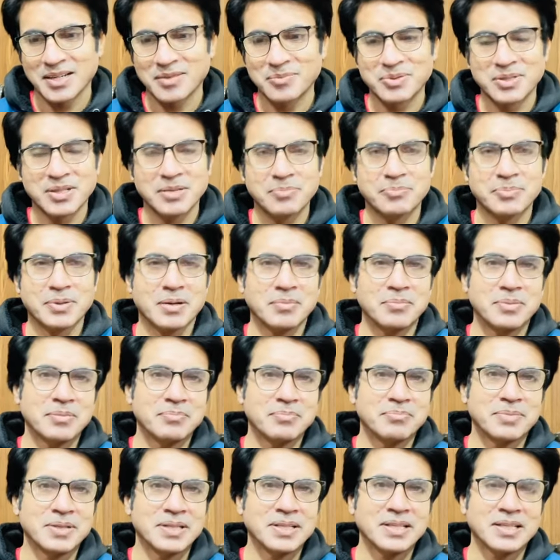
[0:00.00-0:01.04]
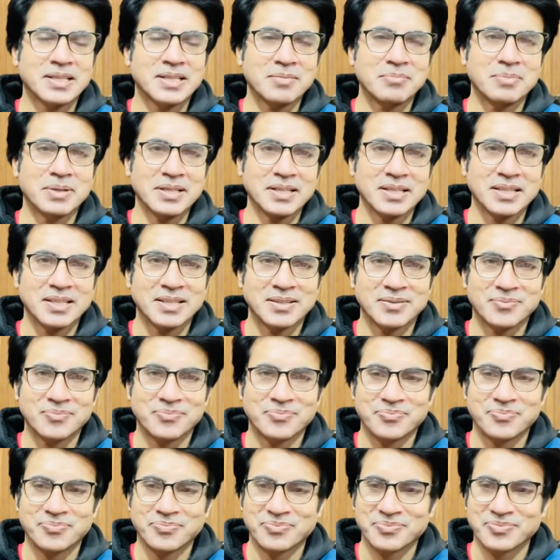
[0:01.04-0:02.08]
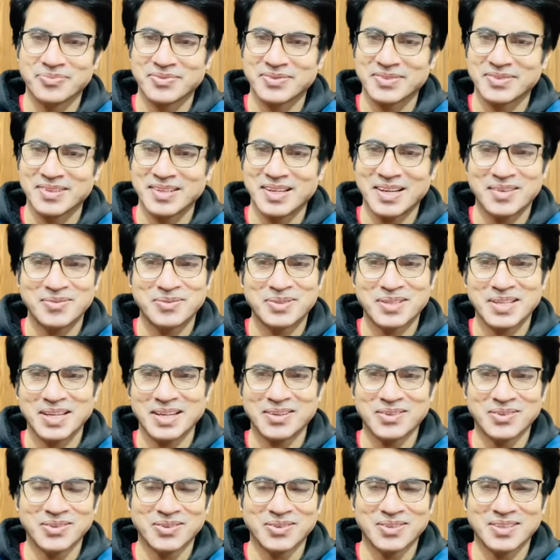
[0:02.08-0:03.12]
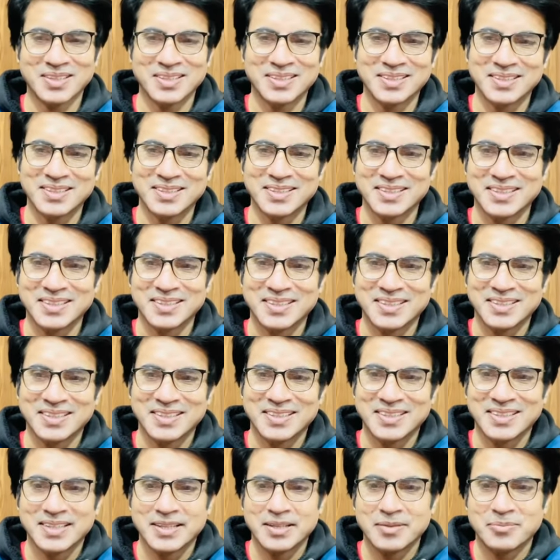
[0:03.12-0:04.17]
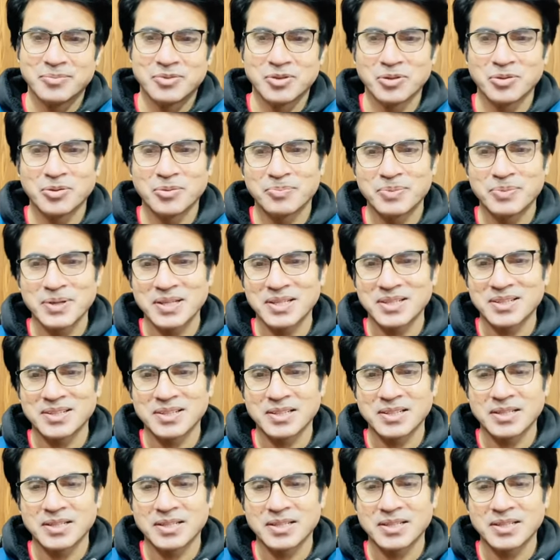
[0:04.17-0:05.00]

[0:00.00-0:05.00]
अब ये प्रॉब्लम बनी के बनी अब क्या होगा तो फिर